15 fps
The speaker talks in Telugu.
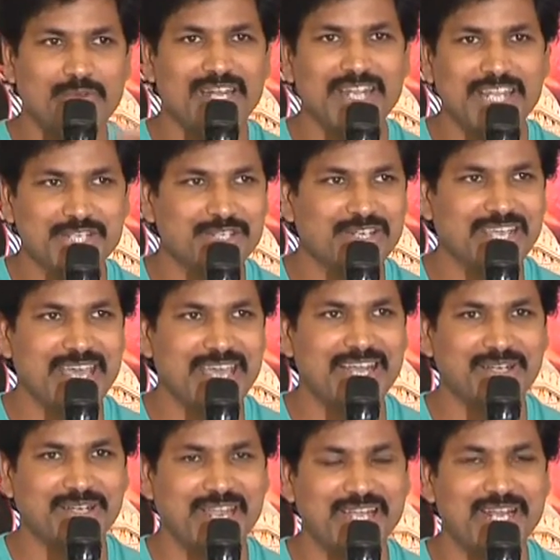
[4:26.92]
వెన్నెల కిషోర్
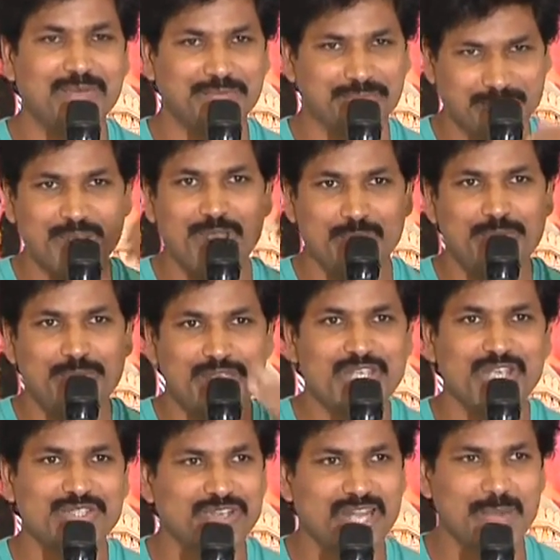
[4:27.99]
క్యారెక్టర్ కైండ్ ఆఫ్
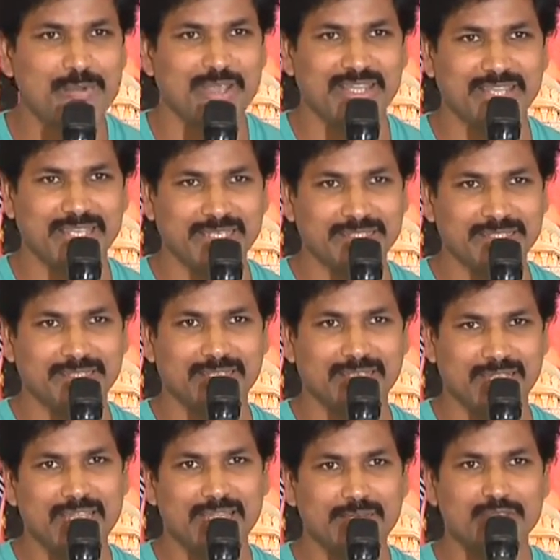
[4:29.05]
పిచ్చేశ్వర్ అయిపోయింది
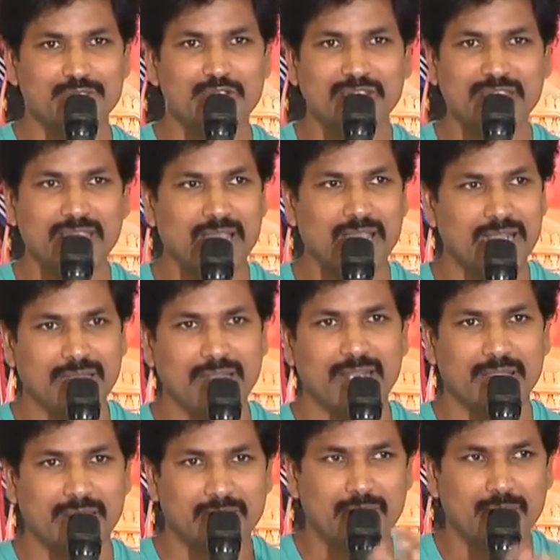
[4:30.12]
అదే నేను జోకింగ్గా అంటున్నాను
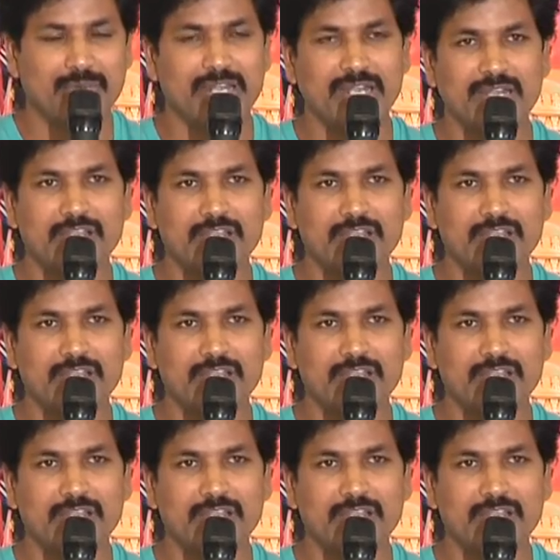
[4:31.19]
వెన్నెల